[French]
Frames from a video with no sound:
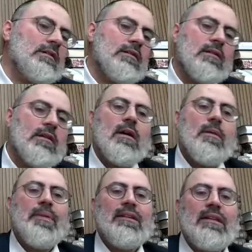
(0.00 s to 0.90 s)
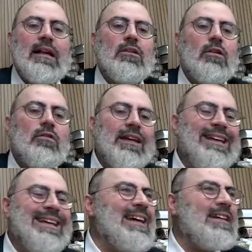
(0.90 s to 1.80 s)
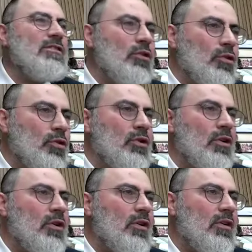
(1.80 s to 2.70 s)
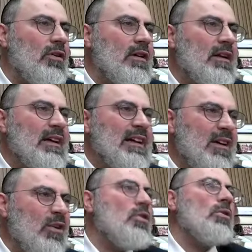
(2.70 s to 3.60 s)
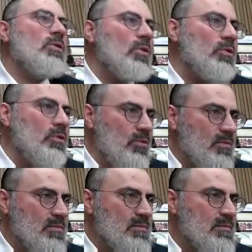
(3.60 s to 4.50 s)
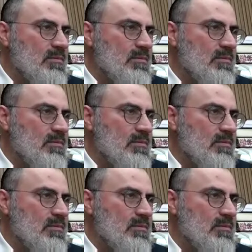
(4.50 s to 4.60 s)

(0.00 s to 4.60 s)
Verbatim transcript: dire ici. Mais Taltol, il cache notre cœur, il est encore tordu.